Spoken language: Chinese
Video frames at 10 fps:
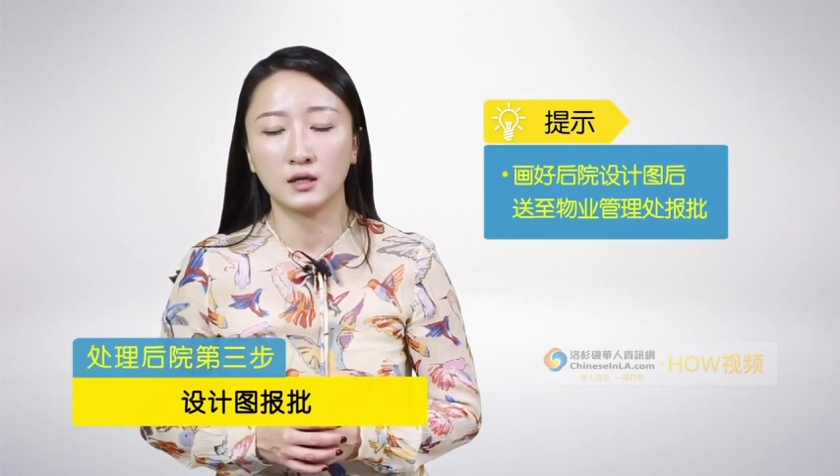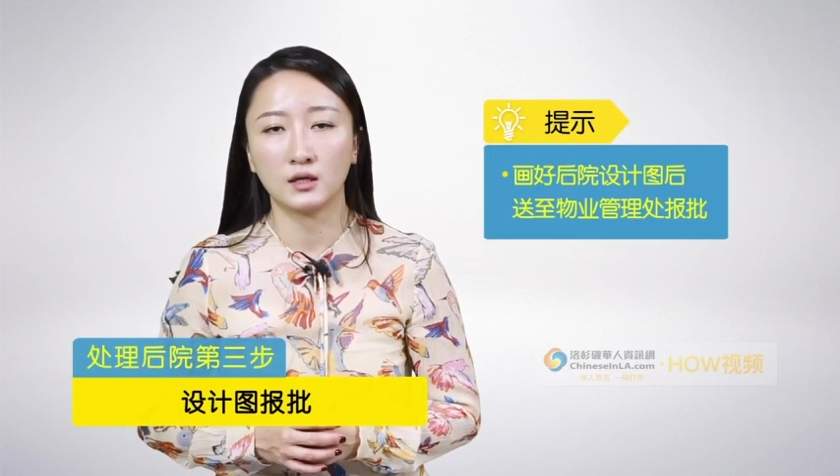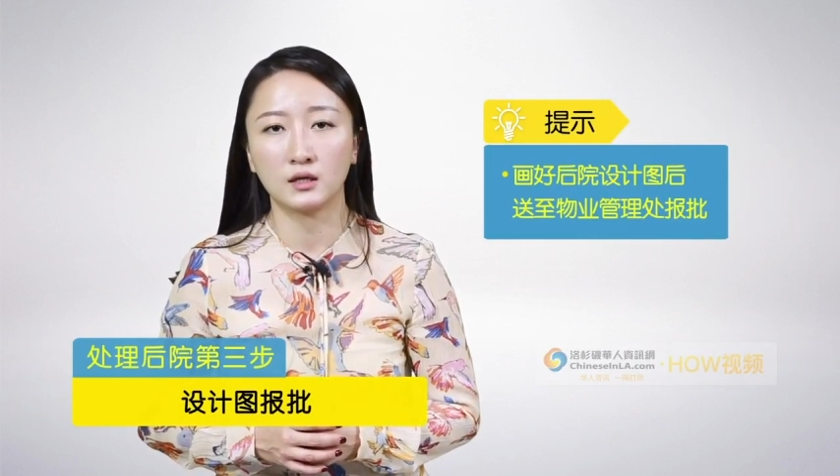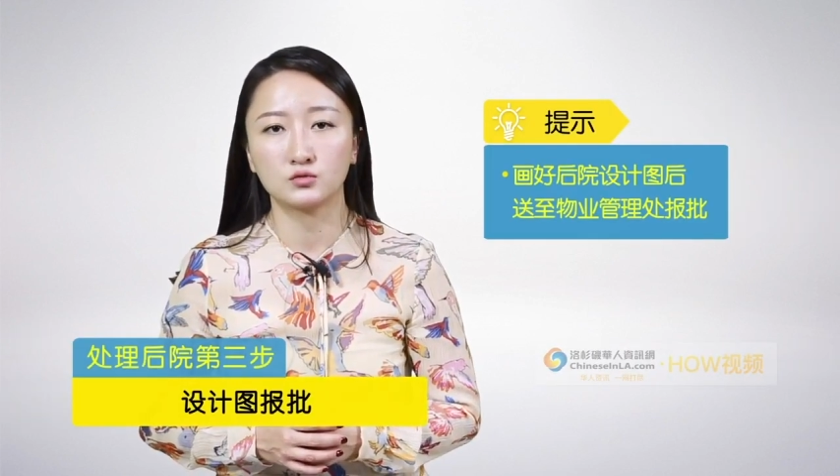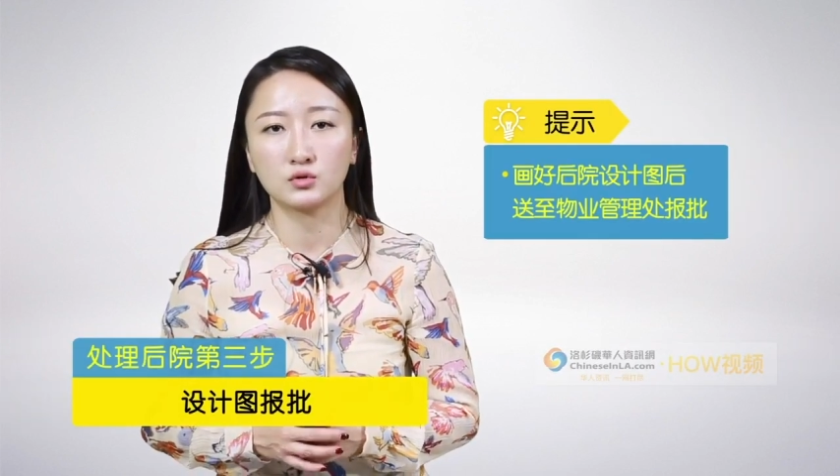
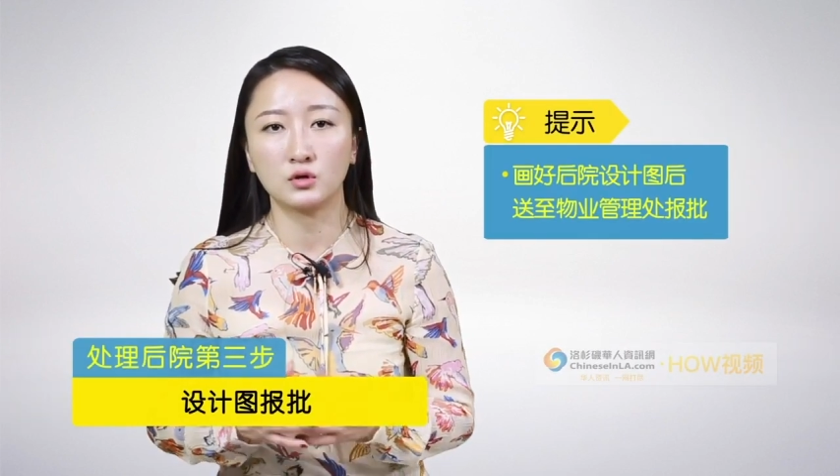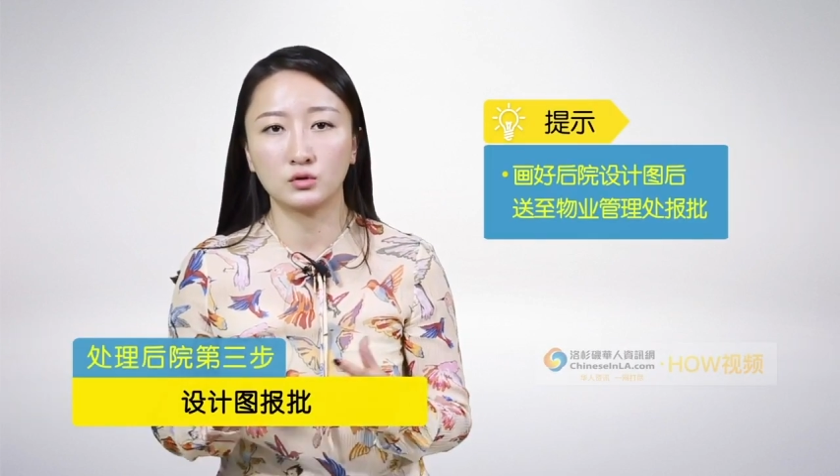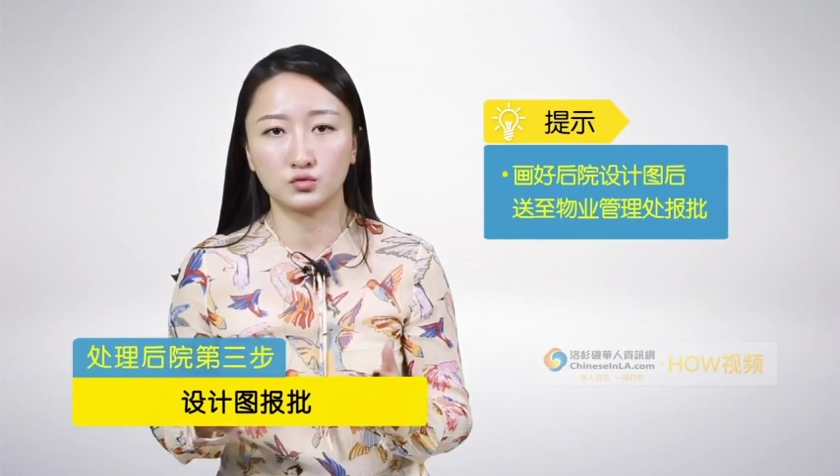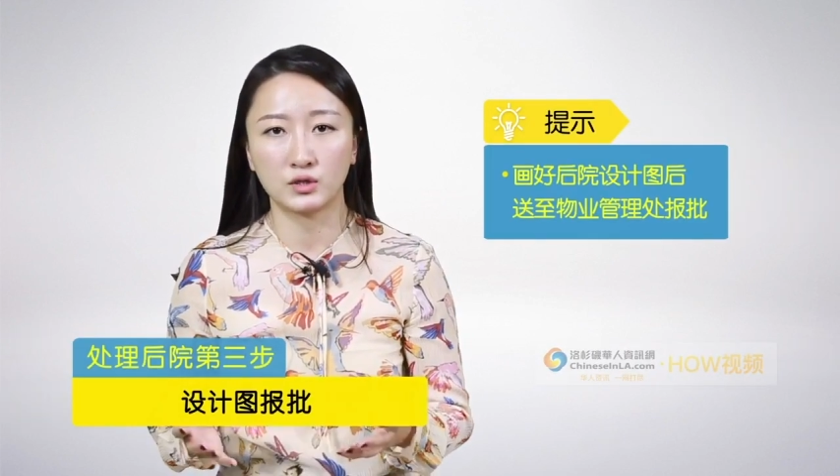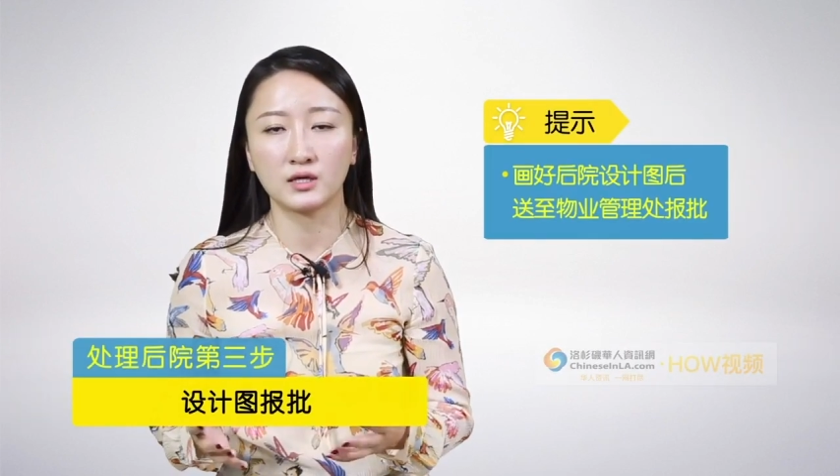呃，最
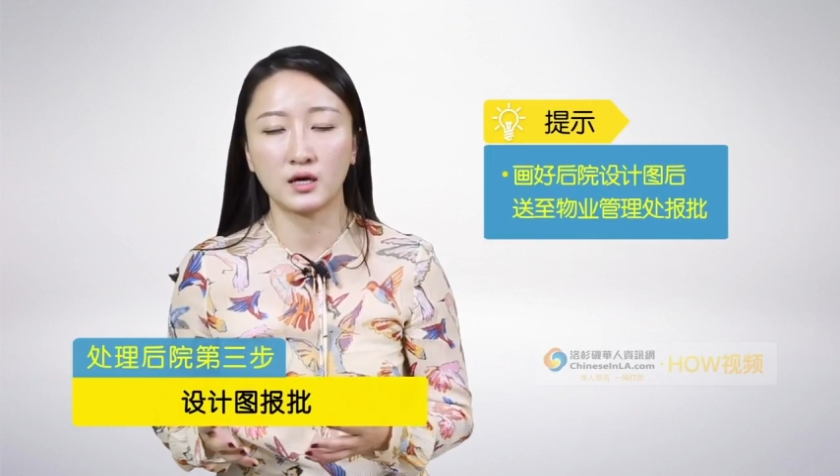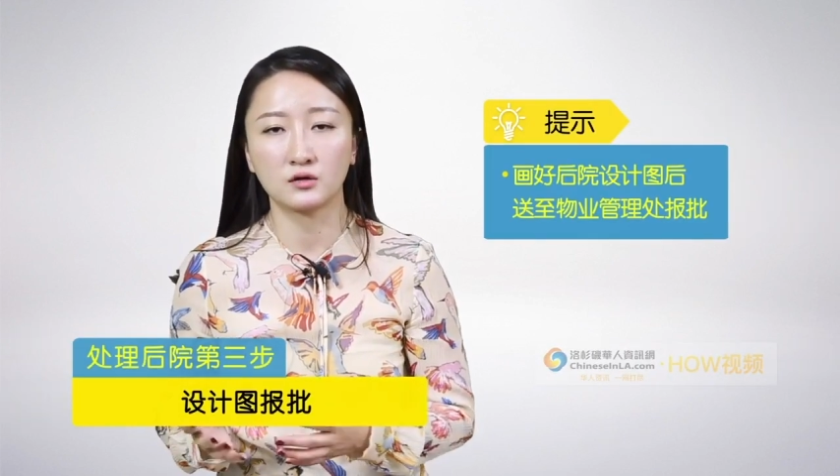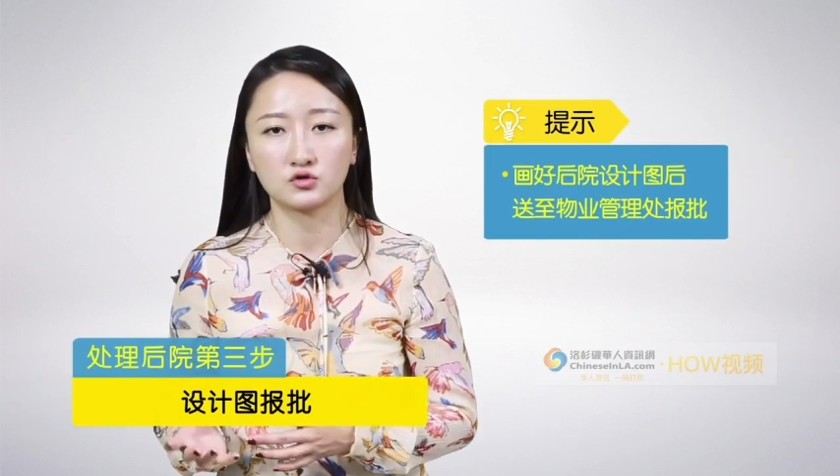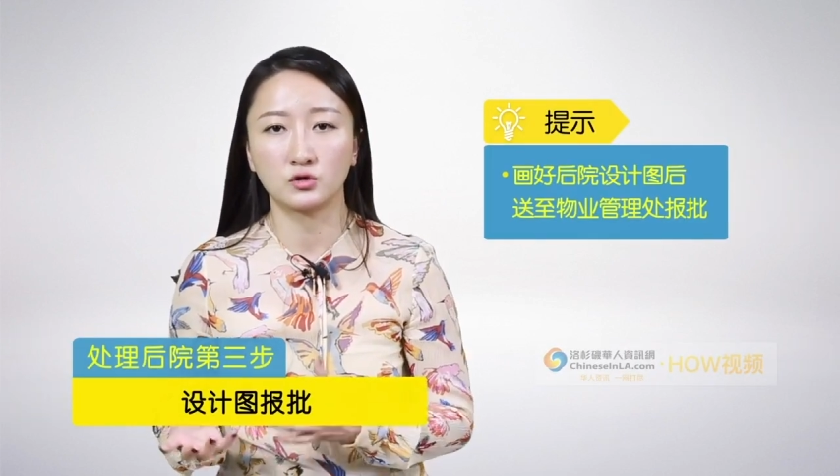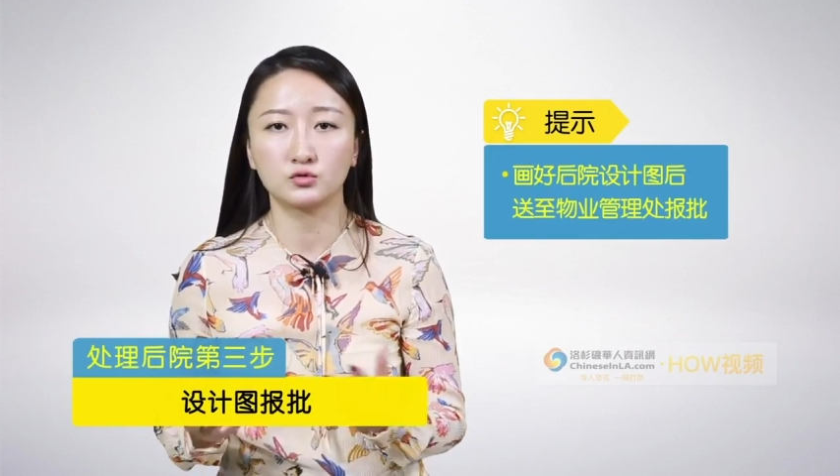后决定
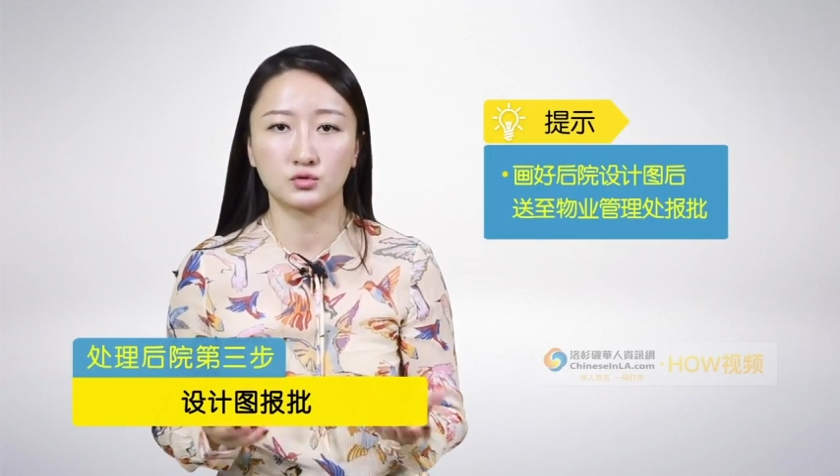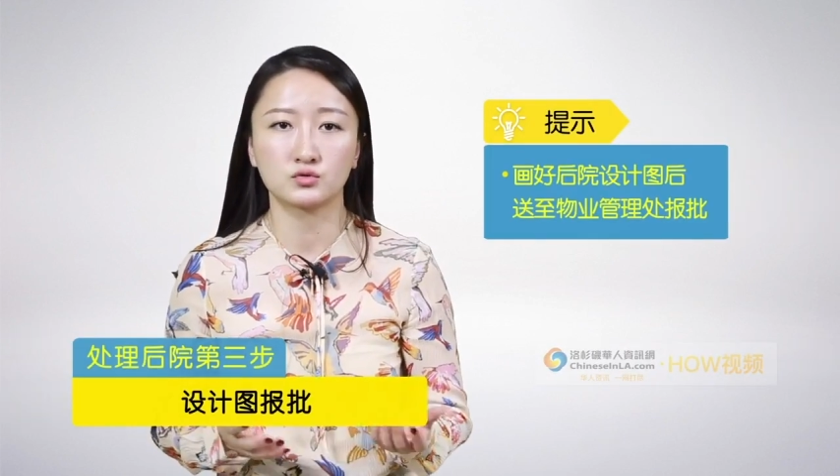好之后就